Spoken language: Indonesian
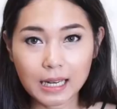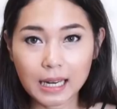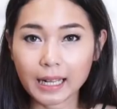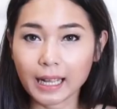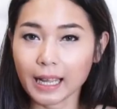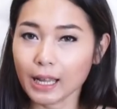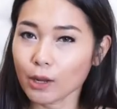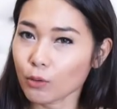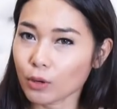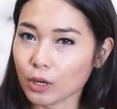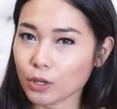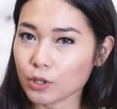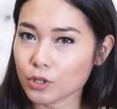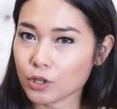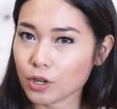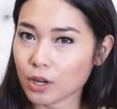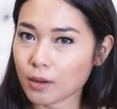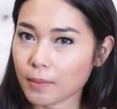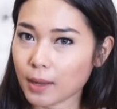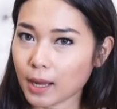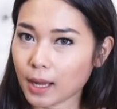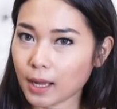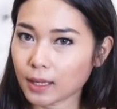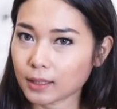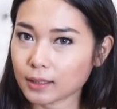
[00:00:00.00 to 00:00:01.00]
dan kayaknya kurang cocok
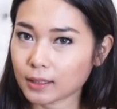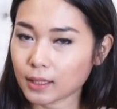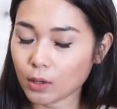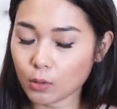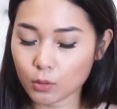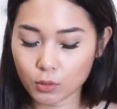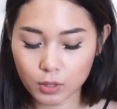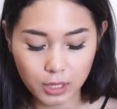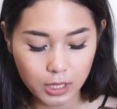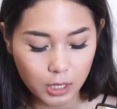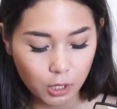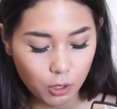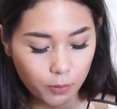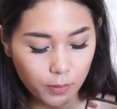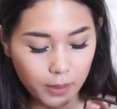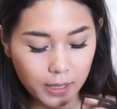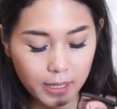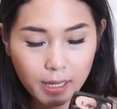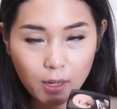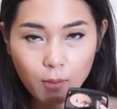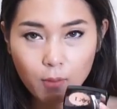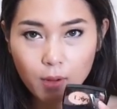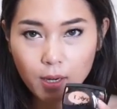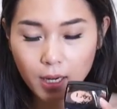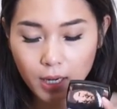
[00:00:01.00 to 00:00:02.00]
sama karakter aku jadi aku
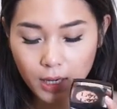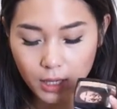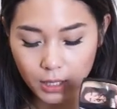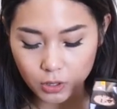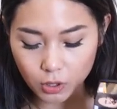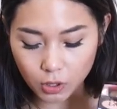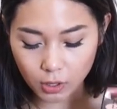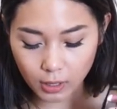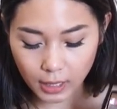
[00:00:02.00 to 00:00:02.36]
pilih yang warna agak